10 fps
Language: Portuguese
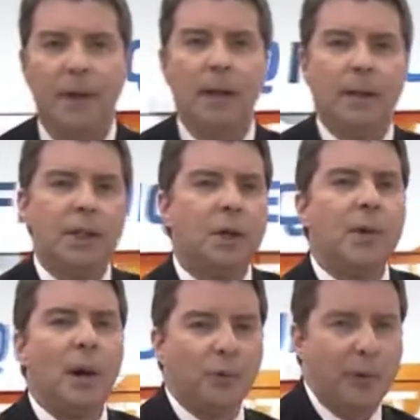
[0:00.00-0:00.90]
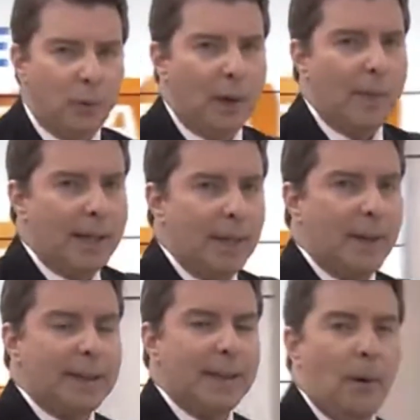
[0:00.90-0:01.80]
deixa eu ir ao vivo com a Maria
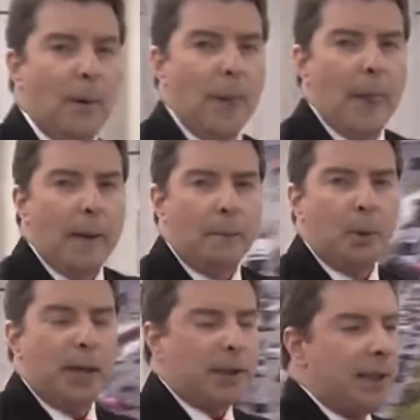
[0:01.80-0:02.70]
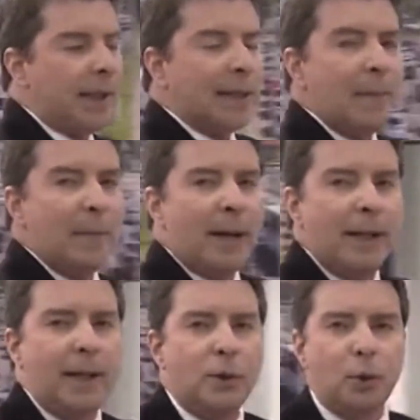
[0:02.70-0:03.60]
Maciel porque a gente quer saber,
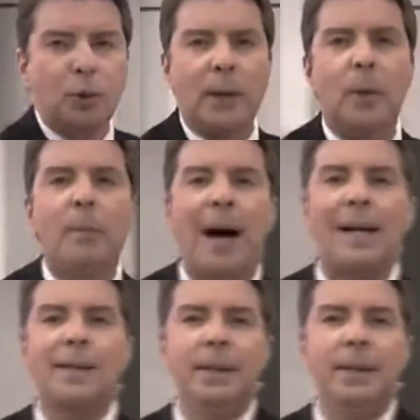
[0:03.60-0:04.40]
Maria, isso tudo é com base